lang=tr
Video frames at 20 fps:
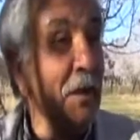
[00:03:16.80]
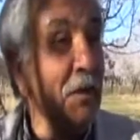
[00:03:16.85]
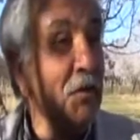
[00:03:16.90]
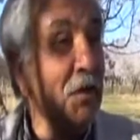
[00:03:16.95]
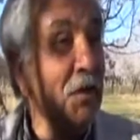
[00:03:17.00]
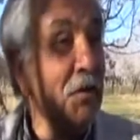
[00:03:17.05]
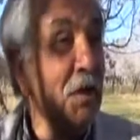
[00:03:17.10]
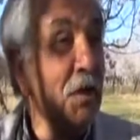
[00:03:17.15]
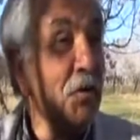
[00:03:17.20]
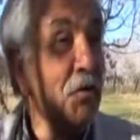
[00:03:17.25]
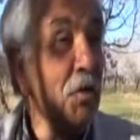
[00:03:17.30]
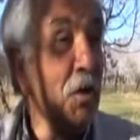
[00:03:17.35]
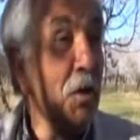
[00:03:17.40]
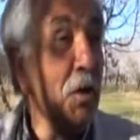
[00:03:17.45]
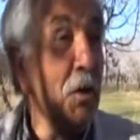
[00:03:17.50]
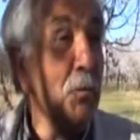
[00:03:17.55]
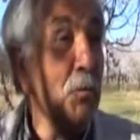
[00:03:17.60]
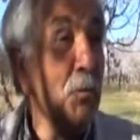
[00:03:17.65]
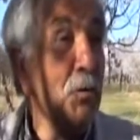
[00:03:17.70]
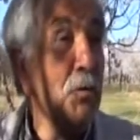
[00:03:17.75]
gerçekten
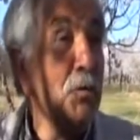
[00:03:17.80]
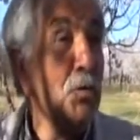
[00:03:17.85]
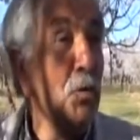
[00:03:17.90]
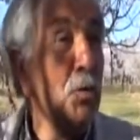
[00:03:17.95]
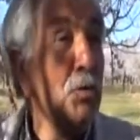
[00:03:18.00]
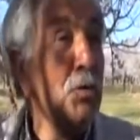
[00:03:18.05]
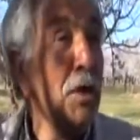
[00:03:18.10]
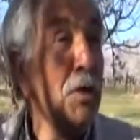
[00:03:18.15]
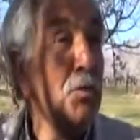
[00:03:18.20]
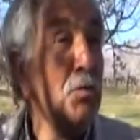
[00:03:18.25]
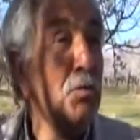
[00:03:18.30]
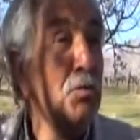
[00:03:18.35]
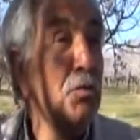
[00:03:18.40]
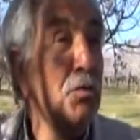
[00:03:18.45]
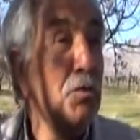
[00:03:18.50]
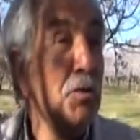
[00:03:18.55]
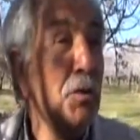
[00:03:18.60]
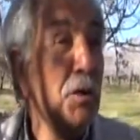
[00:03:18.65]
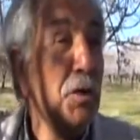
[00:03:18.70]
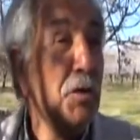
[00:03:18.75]
sağlam mı? Onlar
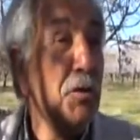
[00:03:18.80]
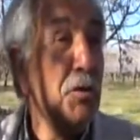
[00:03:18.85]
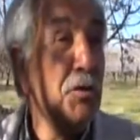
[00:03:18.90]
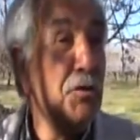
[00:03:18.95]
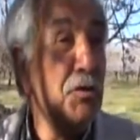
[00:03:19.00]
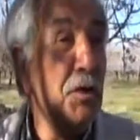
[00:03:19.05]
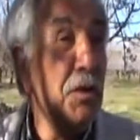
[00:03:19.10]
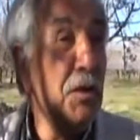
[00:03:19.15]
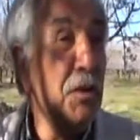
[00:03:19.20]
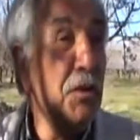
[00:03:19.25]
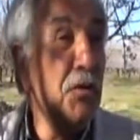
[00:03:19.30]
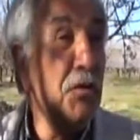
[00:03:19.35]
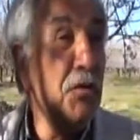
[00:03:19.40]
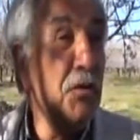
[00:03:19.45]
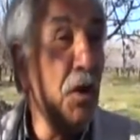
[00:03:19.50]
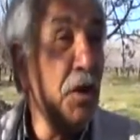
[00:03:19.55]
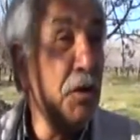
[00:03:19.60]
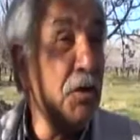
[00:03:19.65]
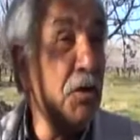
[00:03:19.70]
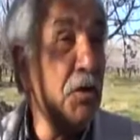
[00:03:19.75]
gün e, şey
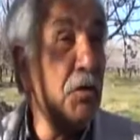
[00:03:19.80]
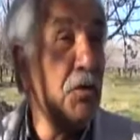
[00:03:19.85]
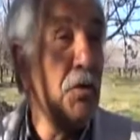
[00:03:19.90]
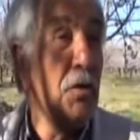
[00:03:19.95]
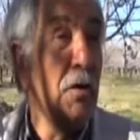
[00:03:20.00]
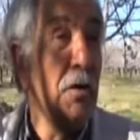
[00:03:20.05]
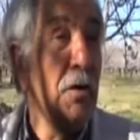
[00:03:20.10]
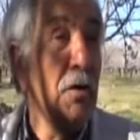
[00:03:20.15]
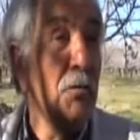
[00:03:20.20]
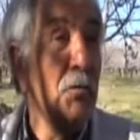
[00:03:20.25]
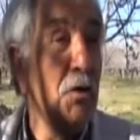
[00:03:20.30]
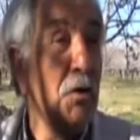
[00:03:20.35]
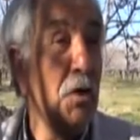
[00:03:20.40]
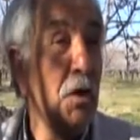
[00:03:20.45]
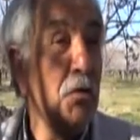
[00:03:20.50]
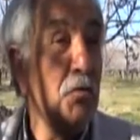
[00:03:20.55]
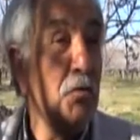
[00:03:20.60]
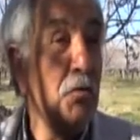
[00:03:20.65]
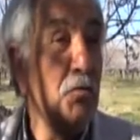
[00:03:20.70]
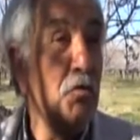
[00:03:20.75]
ısı arttıkça
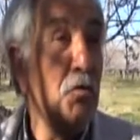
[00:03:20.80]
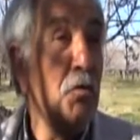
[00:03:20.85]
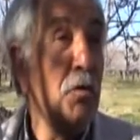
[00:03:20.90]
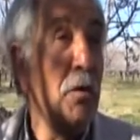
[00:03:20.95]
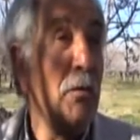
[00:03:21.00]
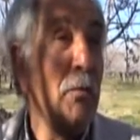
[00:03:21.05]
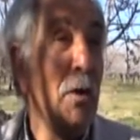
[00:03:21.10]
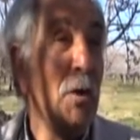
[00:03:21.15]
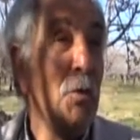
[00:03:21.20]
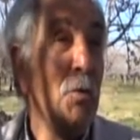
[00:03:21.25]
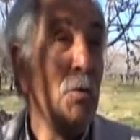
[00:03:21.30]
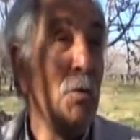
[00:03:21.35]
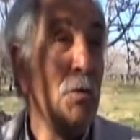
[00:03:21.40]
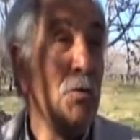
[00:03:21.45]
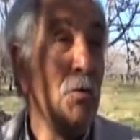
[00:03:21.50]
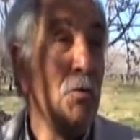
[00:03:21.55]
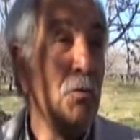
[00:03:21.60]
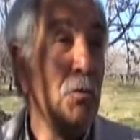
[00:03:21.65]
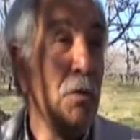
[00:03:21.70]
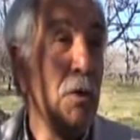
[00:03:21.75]
birkaç gün sonra belli
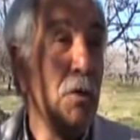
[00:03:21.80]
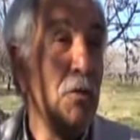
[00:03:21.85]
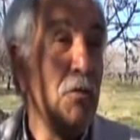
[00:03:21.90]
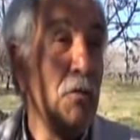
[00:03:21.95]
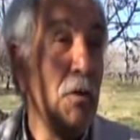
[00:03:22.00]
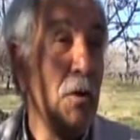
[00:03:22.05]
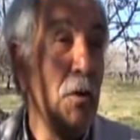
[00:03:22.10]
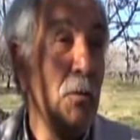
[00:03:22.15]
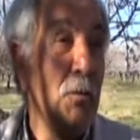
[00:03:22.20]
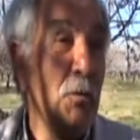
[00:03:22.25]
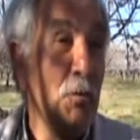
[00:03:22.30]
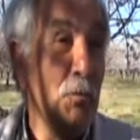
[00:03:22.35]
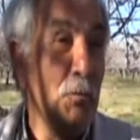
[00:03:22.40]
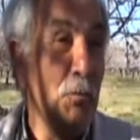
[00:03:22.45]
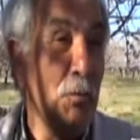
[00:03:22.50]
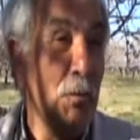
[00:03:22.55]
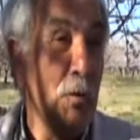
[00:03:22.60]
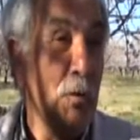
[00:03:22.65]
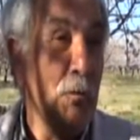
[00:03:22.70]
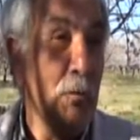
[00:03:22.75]
olacak onların sağlam ol,
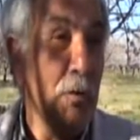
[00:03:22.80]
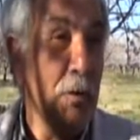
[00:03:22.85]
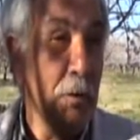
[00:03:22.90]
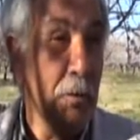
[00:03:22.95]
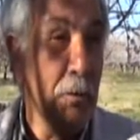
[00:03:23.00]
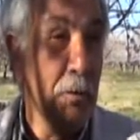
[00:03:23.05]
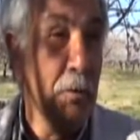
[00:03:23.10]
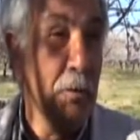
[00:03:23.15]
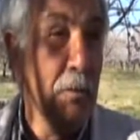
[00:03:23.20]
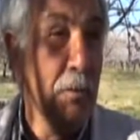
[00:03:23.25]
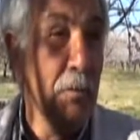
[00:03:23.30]
olmadığı.